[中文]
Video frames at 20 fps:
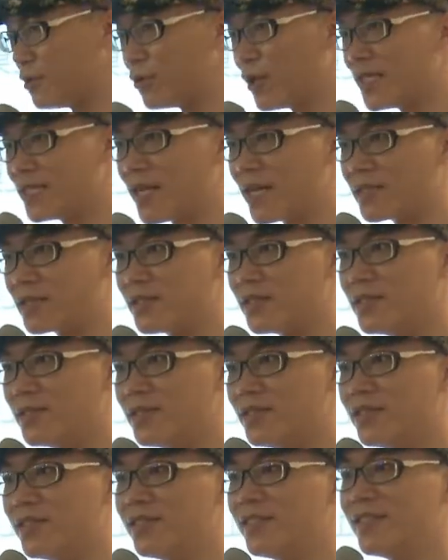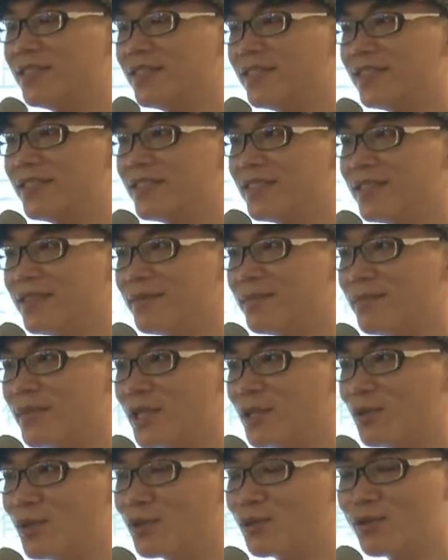喜欢藏私？
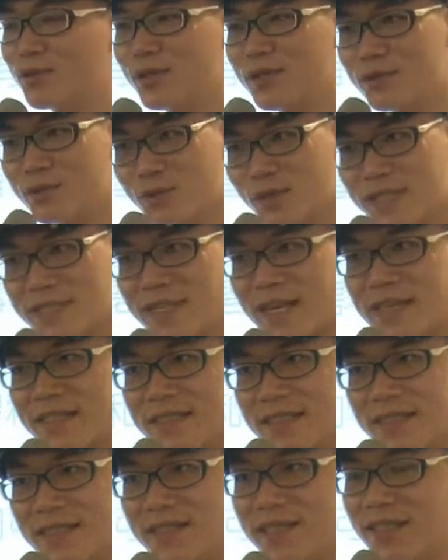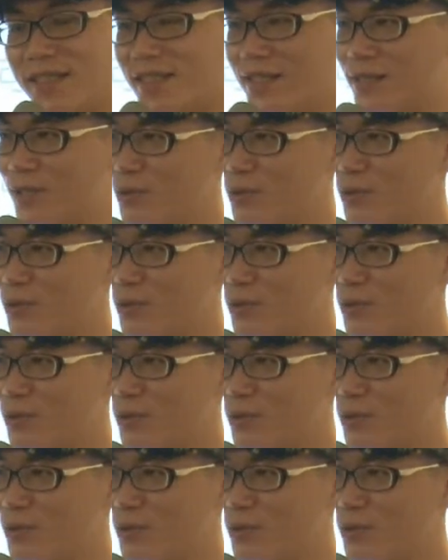拜托，最最藏私的，